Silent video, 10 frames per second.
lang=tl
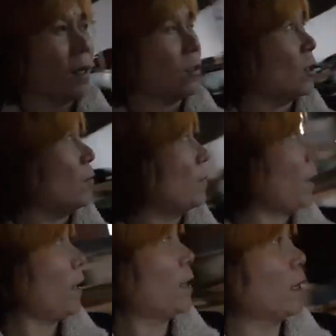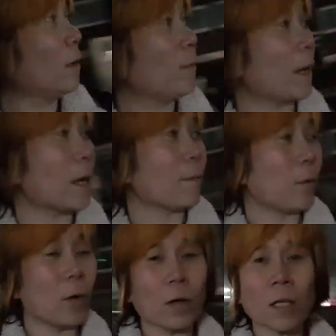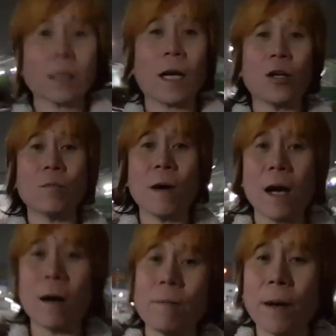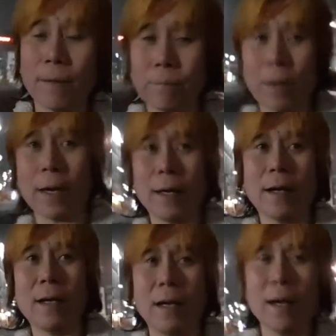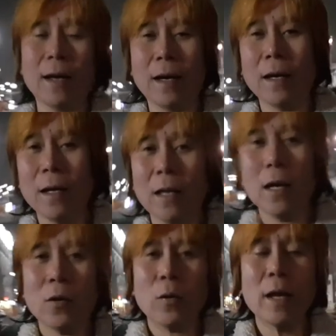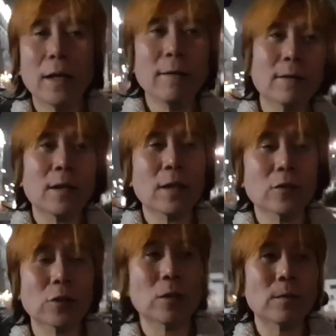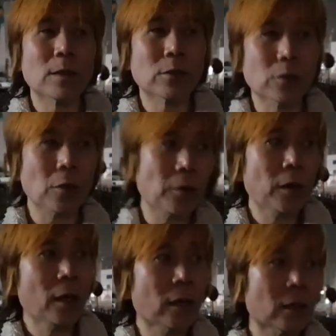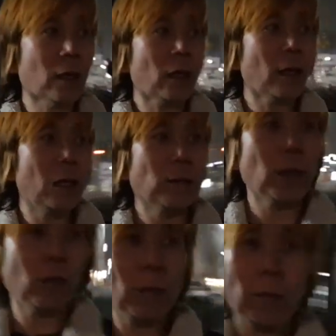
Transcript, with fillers: Siyempre, para po tayo makapagpahinga na. Well, I'll never try to share my story kasi alam niyo naman